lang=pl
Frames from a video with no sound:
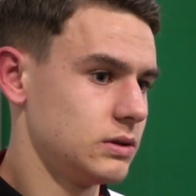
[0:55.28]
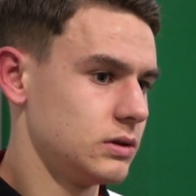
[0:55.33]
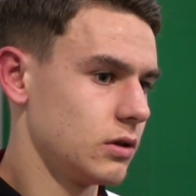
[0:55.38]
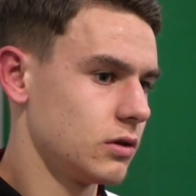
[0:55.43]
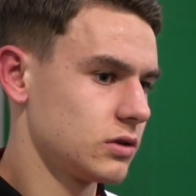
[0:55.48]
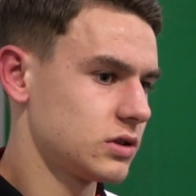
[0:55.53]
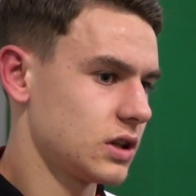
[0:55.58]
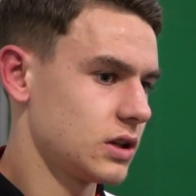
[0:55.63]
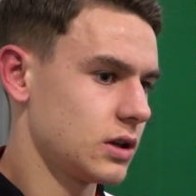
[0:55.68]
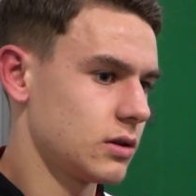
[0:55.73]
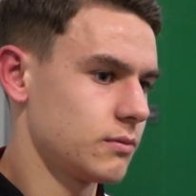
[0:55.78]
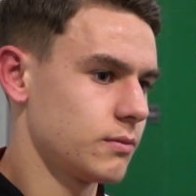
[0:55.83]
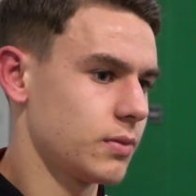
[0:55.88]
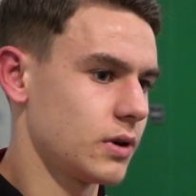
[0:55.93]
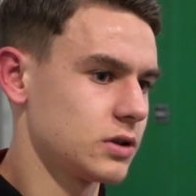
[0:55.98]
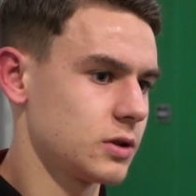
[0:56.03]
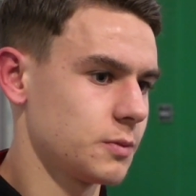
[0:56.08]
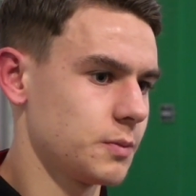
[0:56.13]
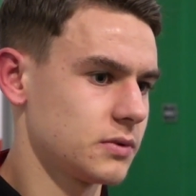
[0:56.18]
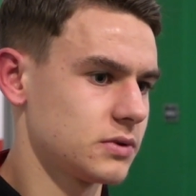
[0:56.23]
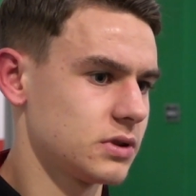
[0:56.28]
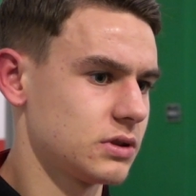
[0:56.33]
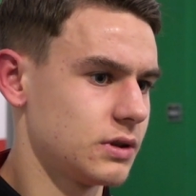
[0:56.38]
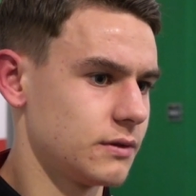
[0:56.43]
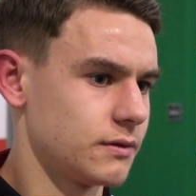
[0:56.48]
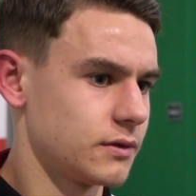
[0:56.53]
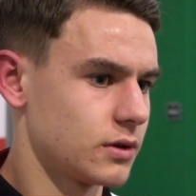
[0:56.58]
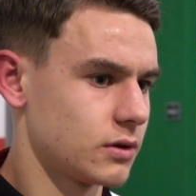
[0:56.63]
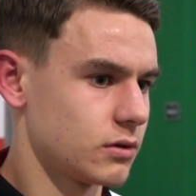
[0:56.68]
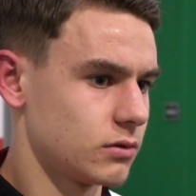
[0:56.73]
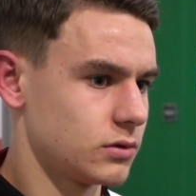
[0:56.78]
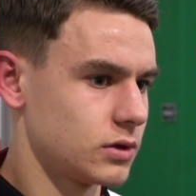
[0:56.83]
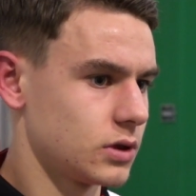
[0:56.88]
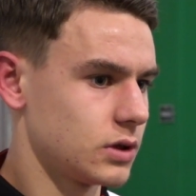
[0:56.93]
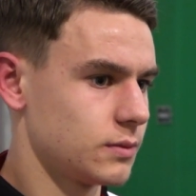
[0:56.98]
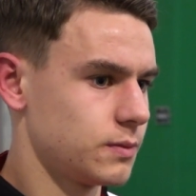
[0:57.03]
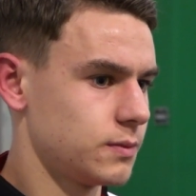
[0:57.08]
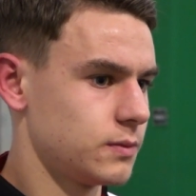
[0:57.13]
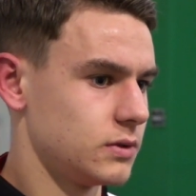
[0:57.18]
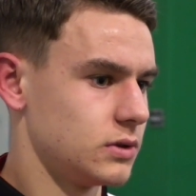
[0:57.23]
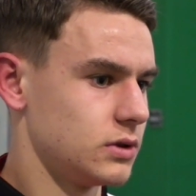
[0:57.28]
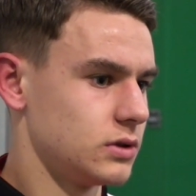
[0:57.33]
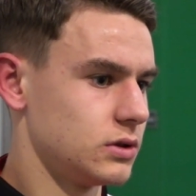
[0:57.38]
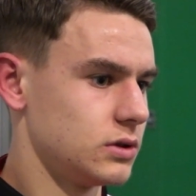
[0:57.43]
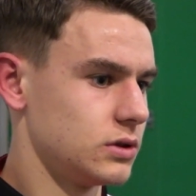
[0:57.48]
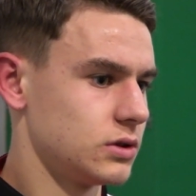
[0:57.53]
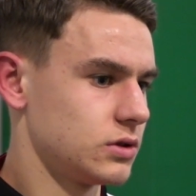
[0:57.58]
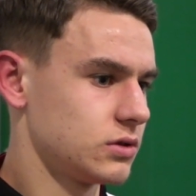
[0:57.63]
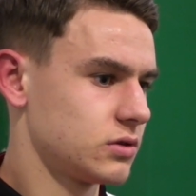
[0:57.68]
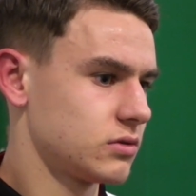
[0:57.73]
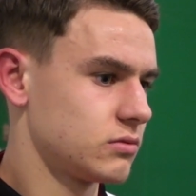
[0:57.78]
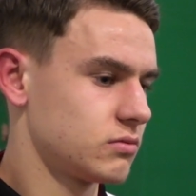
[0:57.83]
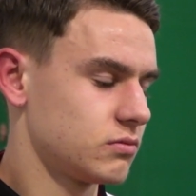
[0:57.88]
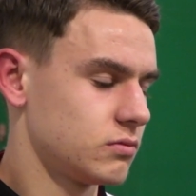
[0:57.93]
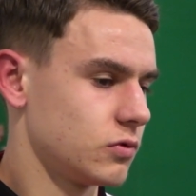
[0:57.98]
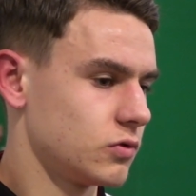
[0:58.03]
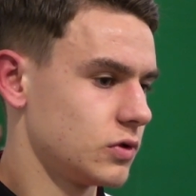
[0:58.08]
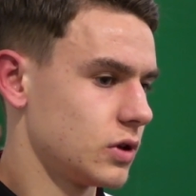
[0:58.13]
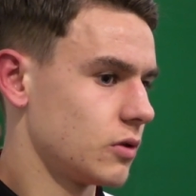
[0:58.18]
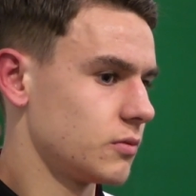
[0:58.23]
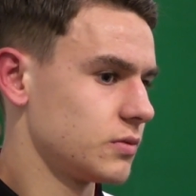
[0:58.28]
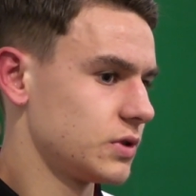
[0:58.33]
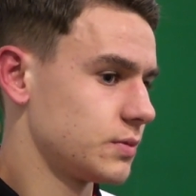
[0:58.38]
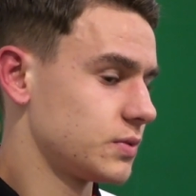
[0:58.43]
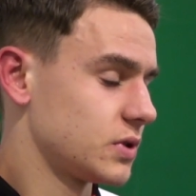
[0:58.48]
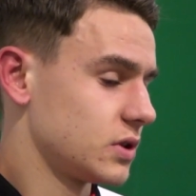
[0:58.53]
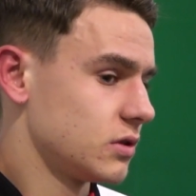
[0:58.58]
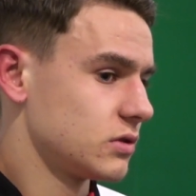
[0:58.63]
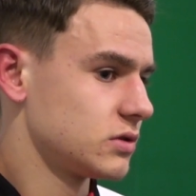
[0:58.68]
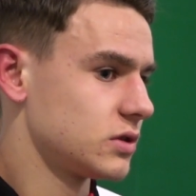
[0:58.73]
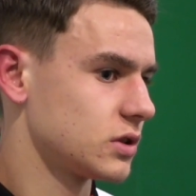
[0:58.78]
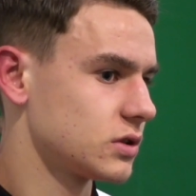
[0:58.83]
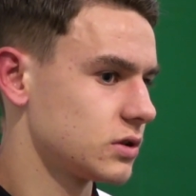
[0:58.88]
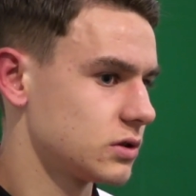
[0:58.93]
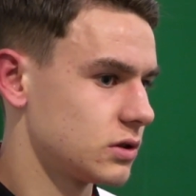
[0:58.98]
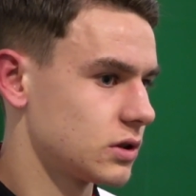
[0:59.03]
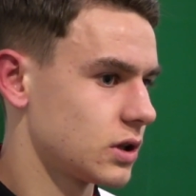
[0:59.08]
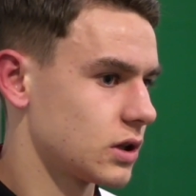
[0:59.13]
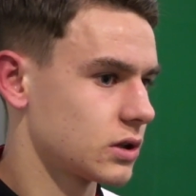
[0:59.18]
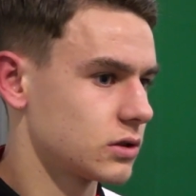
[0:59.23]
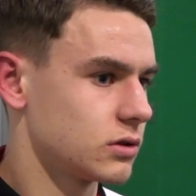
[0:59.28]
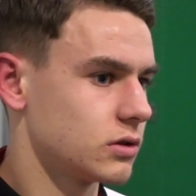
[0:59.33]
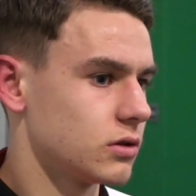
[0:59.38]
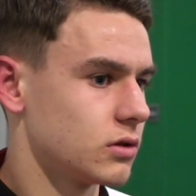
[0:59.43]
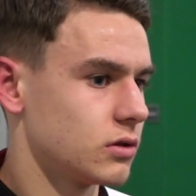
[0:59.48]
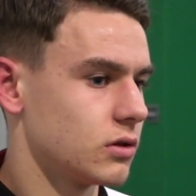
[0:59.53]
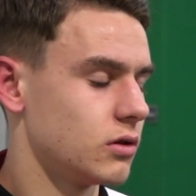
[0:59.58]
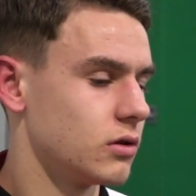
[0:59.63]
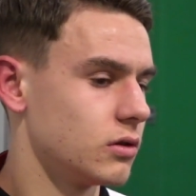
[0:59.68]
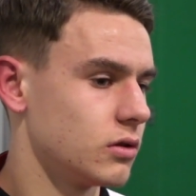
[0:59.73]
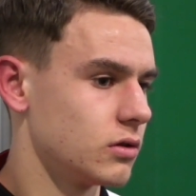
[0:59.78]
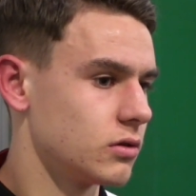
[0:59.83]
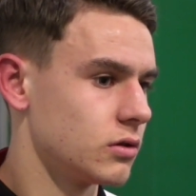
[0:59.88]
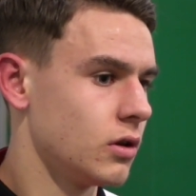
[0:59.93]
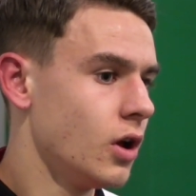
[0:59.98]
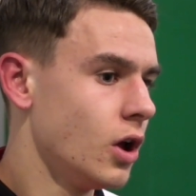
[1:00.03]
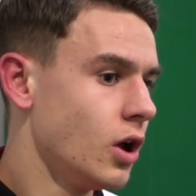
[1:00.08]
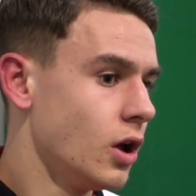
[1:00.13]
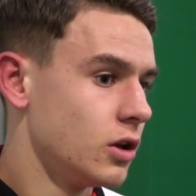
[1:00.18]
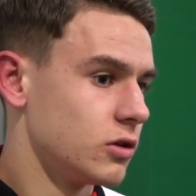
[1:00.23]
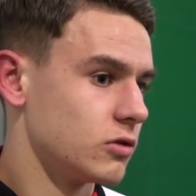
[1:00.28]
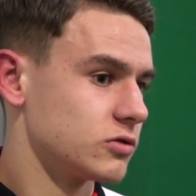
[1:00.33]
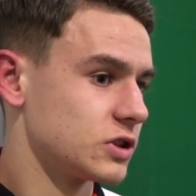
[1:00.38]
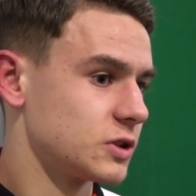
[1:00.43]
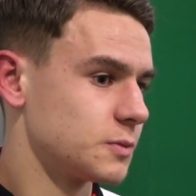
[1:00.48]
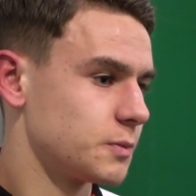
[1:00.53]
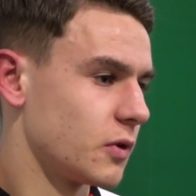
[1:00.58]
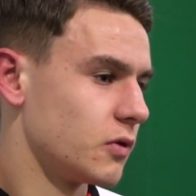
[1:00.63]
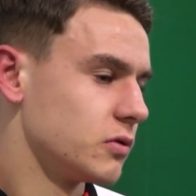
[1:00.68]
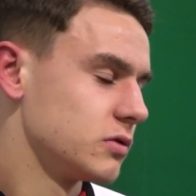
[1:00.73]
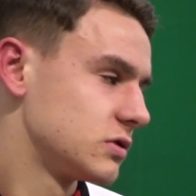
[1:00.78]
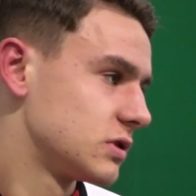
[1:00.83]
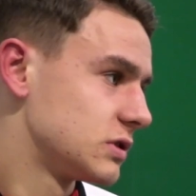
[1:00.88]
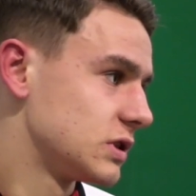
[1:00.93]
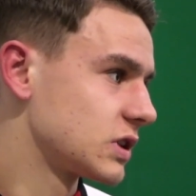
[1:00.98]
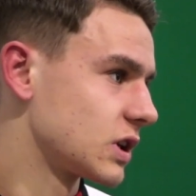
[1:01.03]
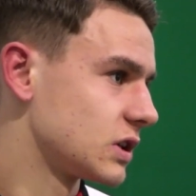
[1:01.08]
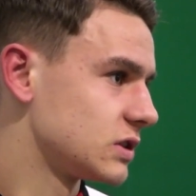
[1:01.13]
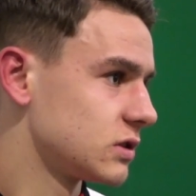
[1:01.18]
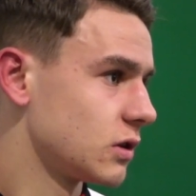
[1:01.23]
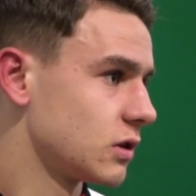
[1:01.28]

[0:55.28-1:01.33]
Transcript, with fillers: oceniam bardzo pozytywnie rundę. E, udało mi się przedostać tak do, do zespołu, zyskać